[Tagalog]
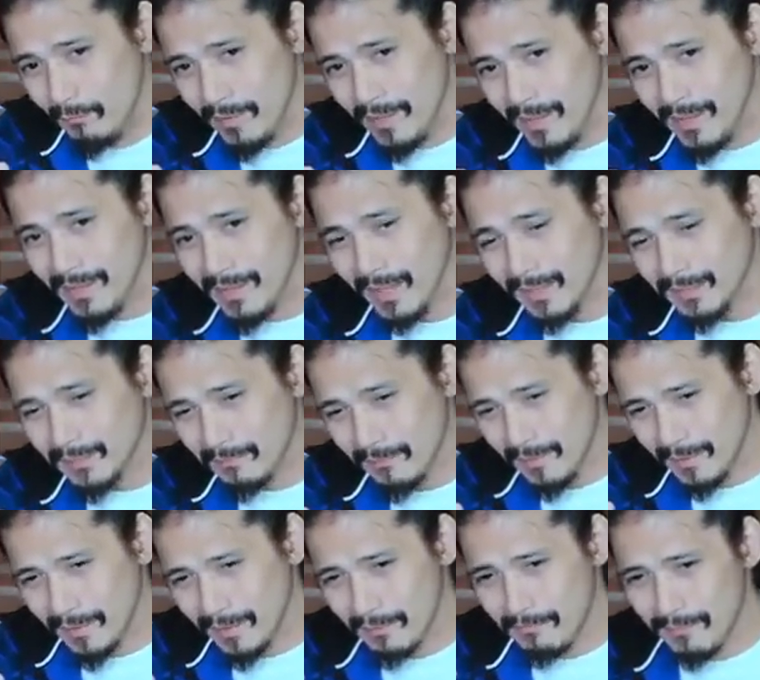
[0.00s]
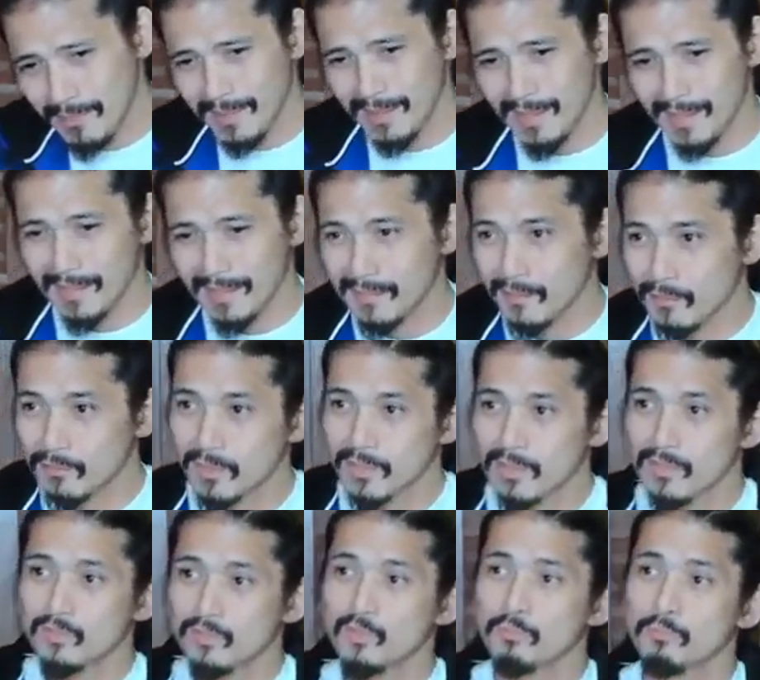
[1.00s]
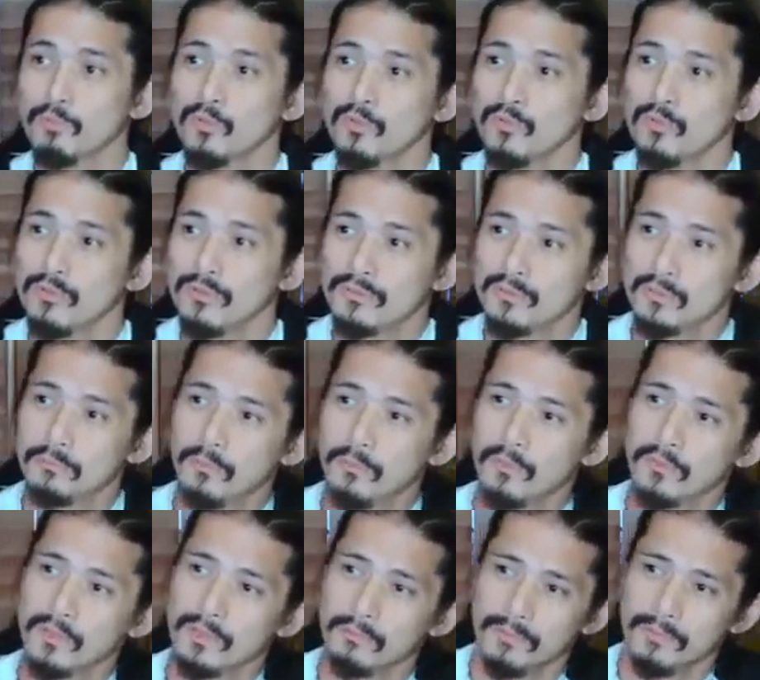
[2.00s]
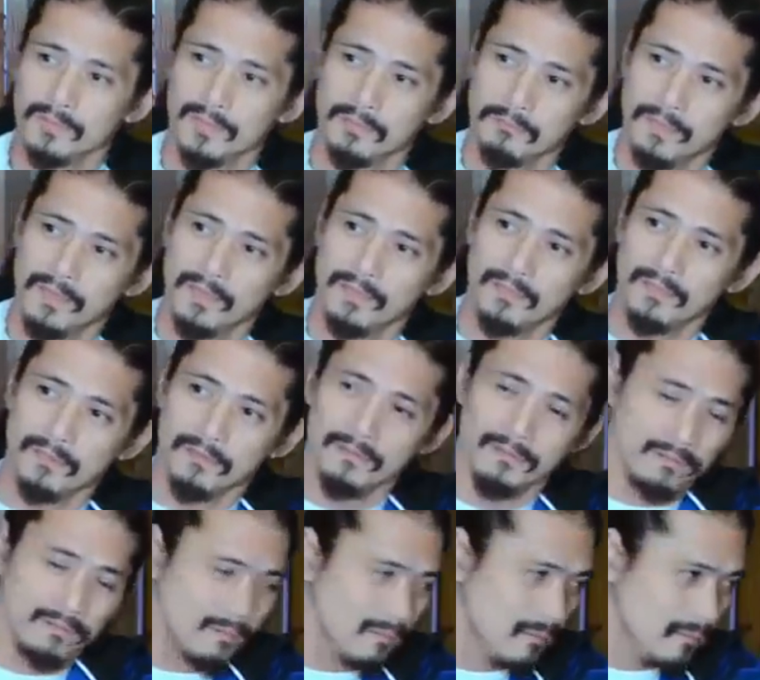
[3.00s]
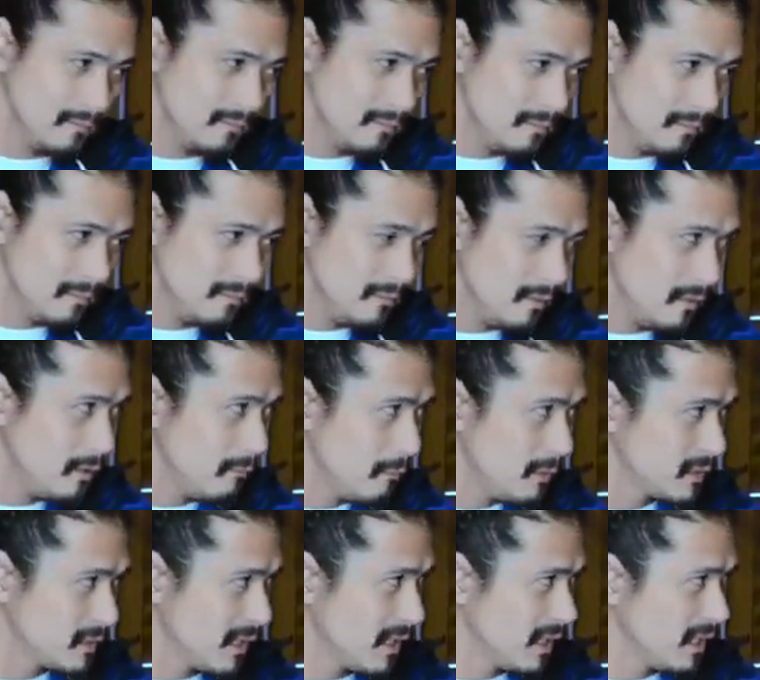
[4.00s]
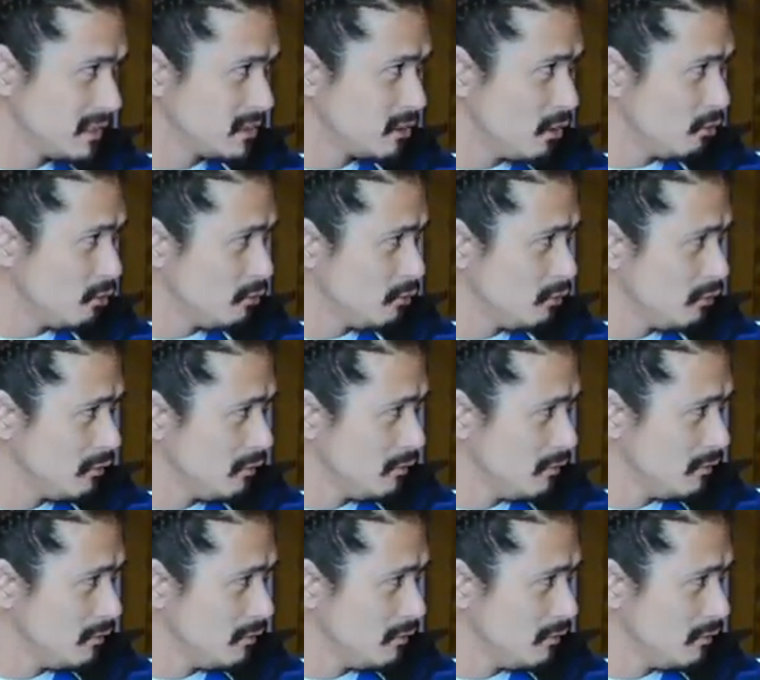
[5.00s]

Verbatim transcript: Umiiyak si Mariel, binigyan na daw siya ng chupon. Yung chupon, ibig sabihin, yung, mm. ano ba sa English yun?